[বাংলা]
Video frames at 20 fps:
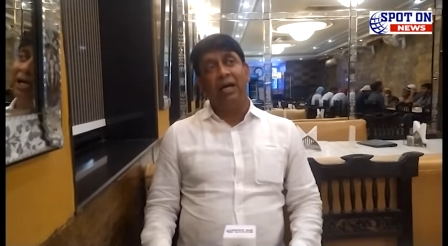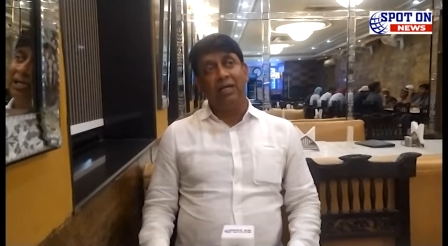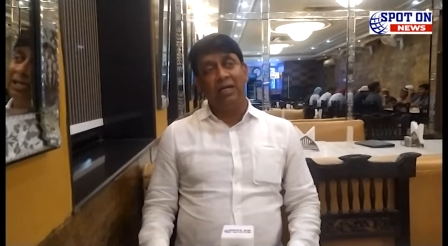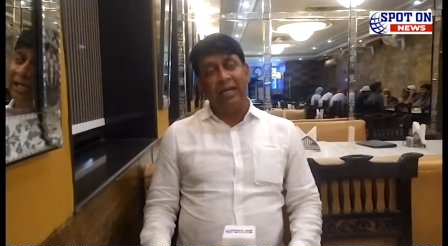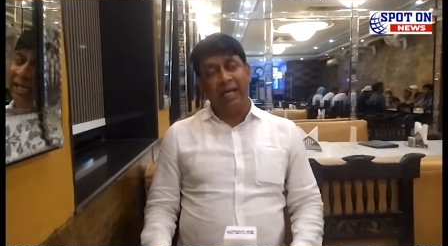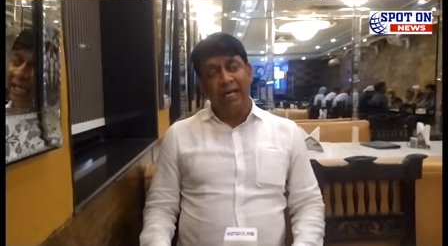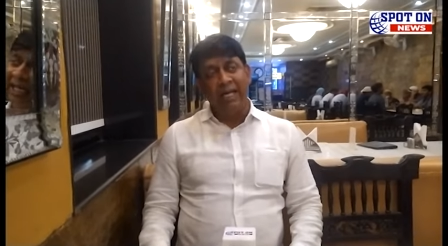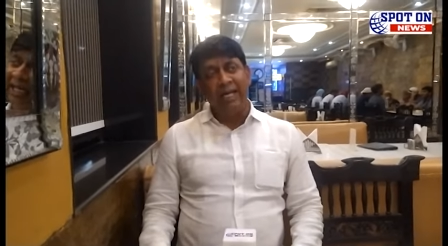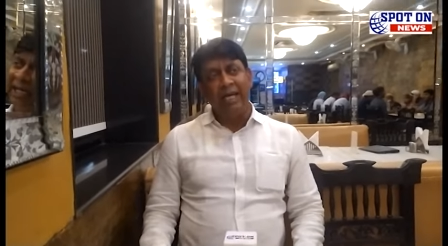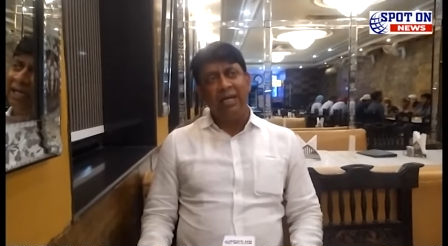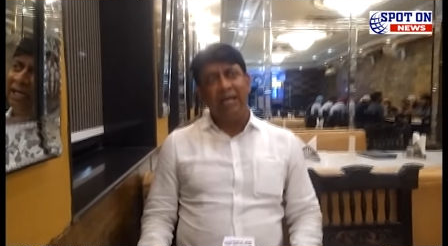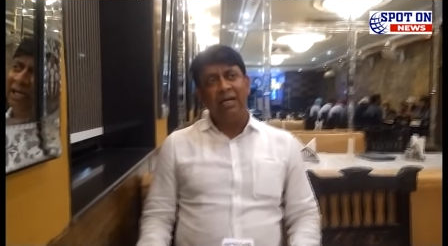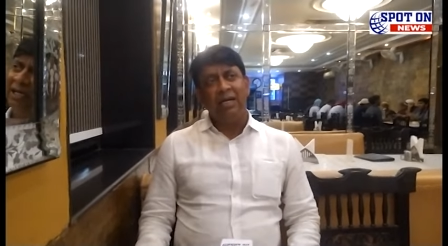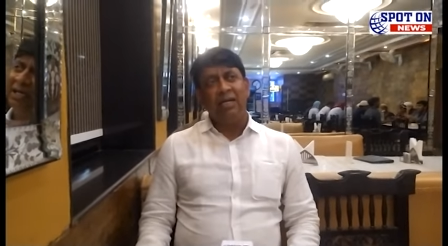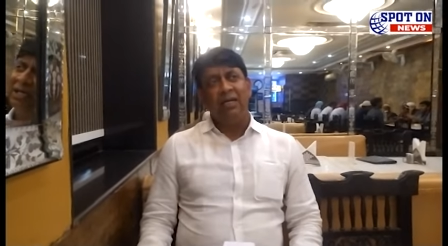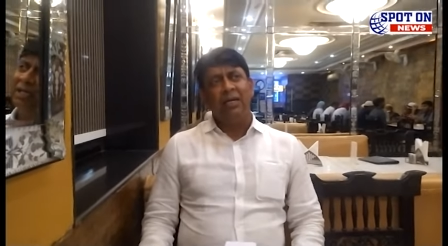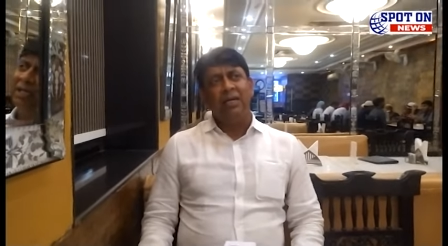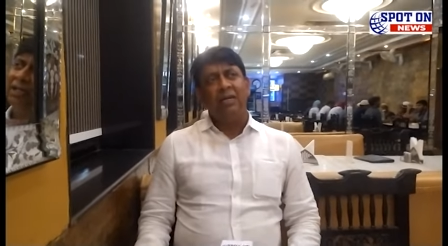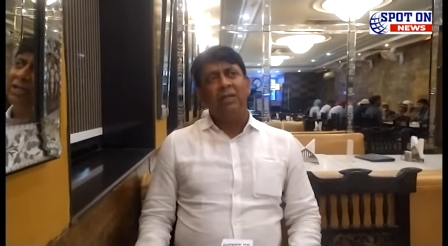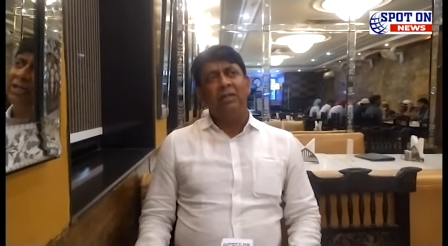খেলে
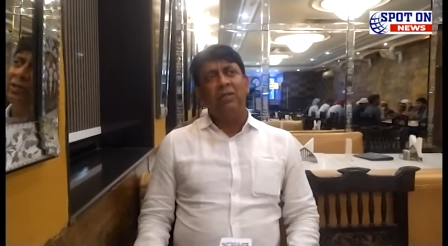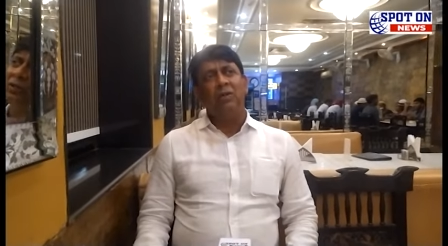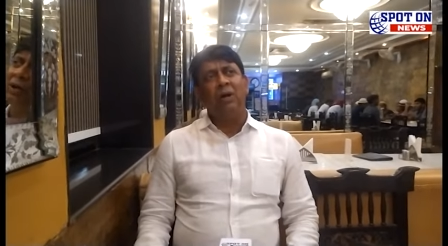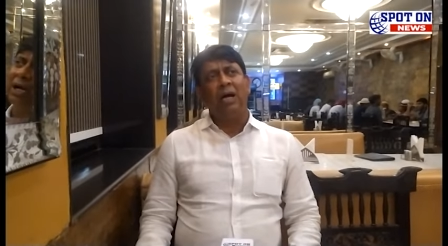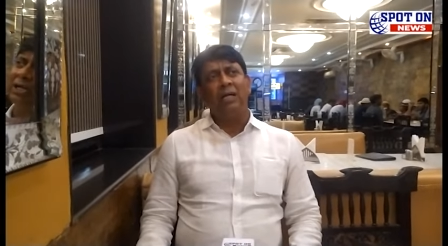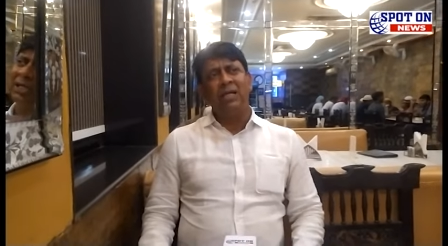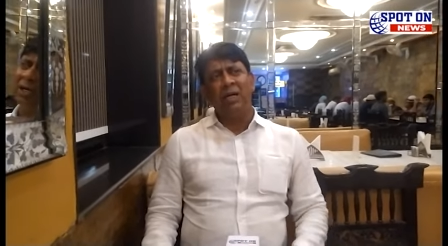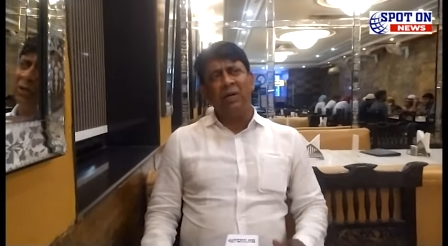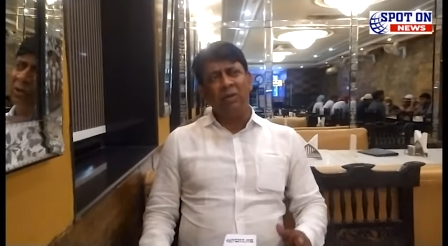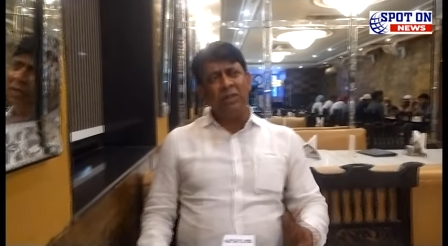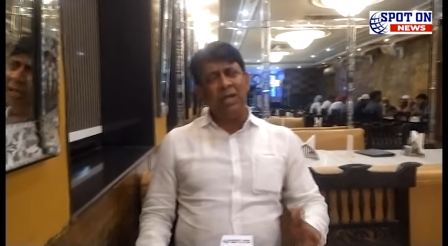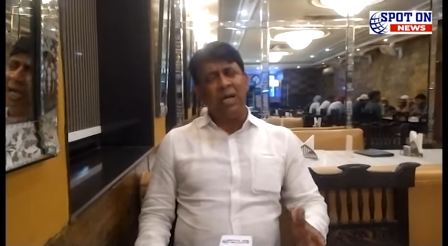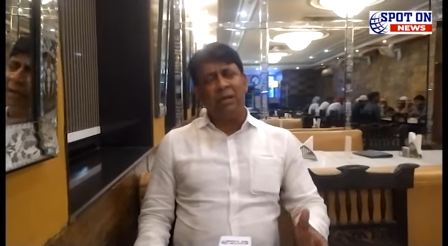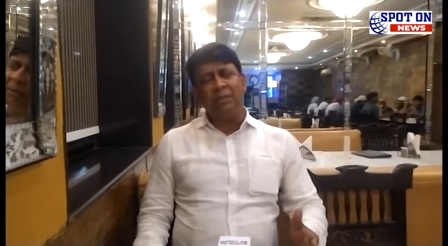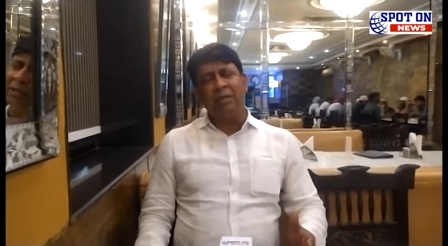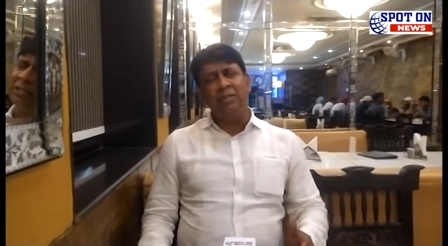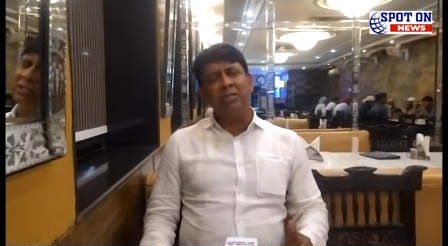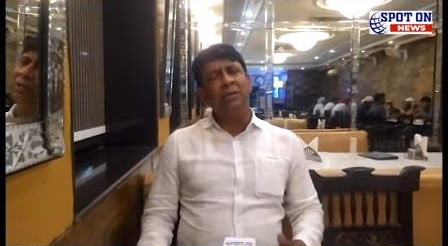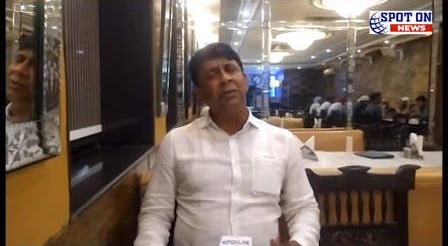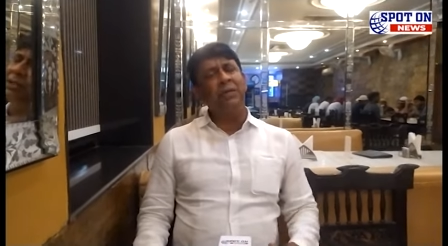তো আশা করছি
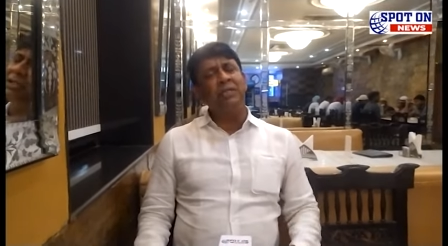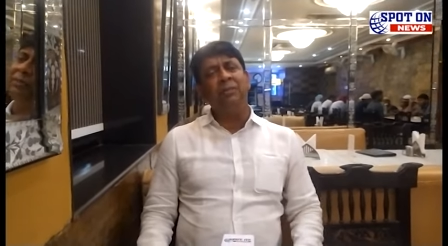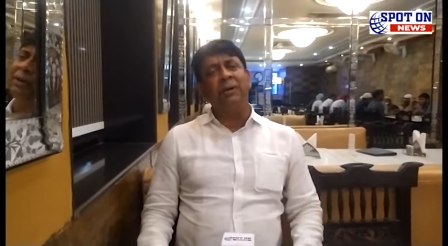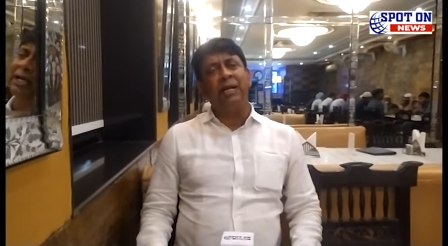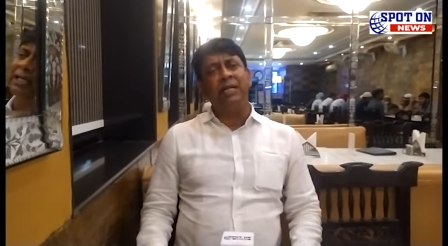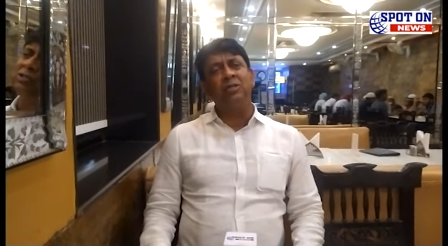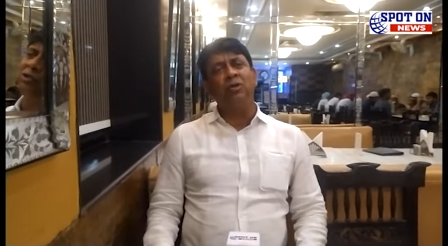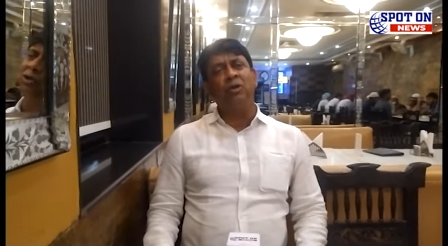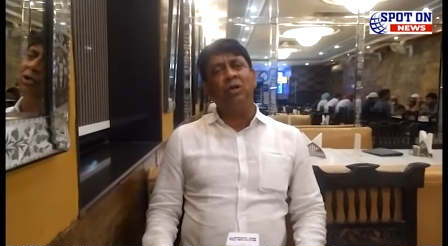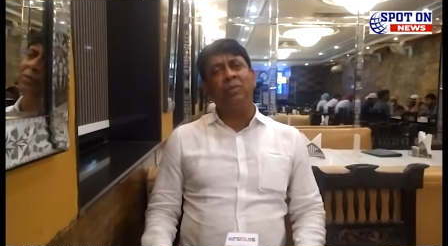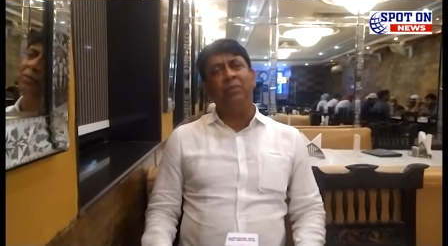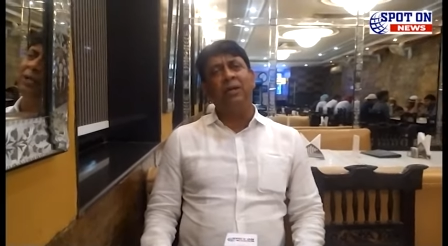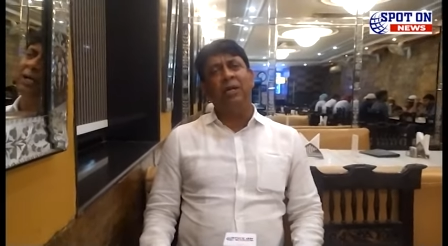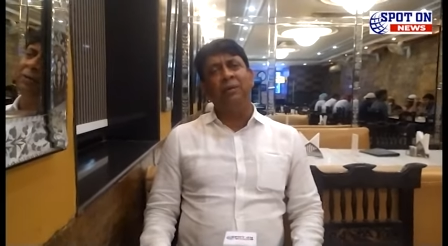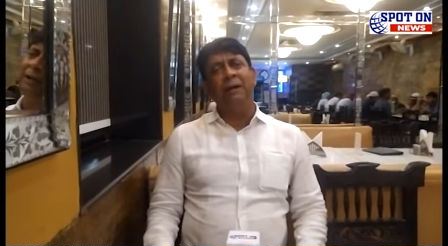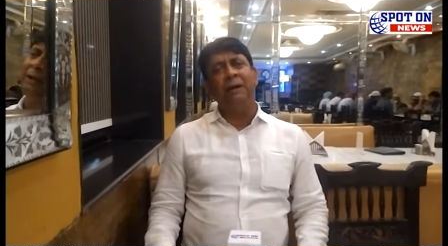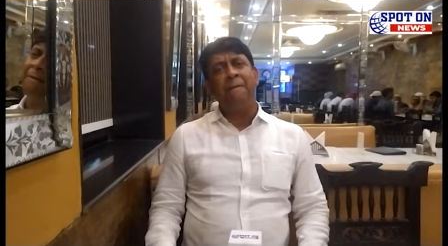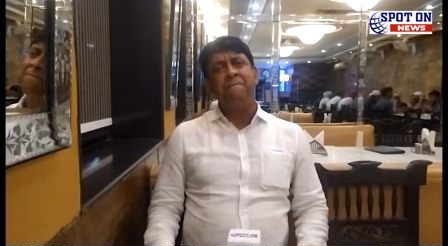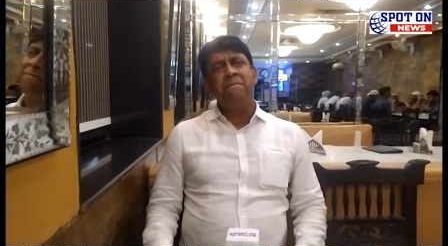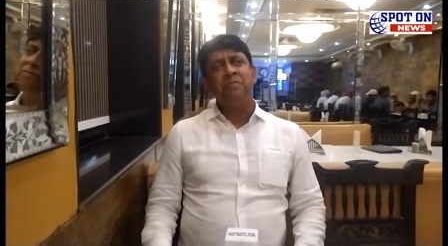আফগানিস্তান ম্যাচটা ম্যানেজ করে ফেলবে